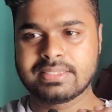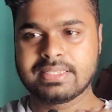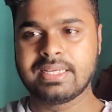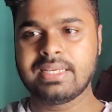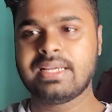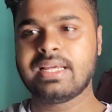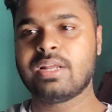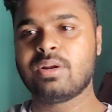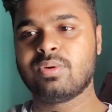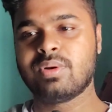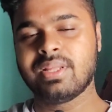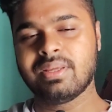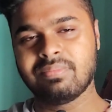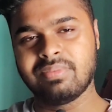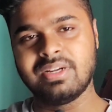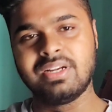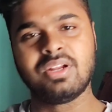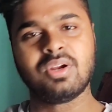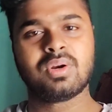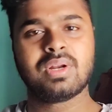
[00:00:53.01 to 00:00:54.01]
সেই কারণে
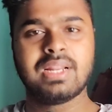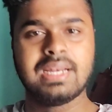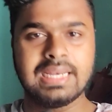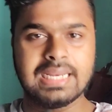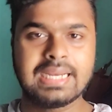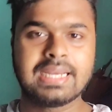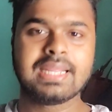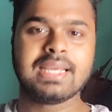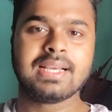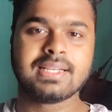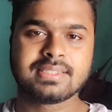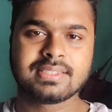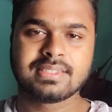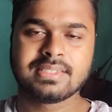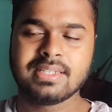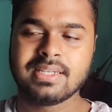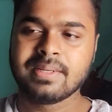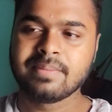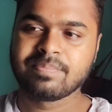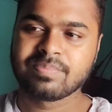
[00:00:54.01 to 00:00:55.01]
ভিডিওটা লেটে
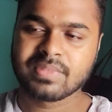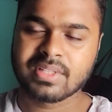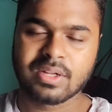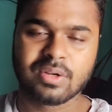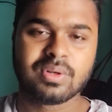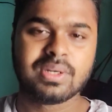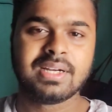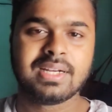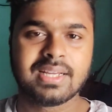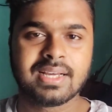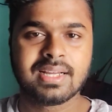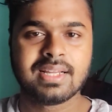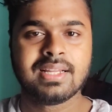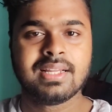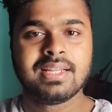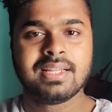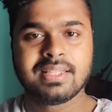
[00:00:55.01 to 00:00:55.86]
আসছে কারণ এটা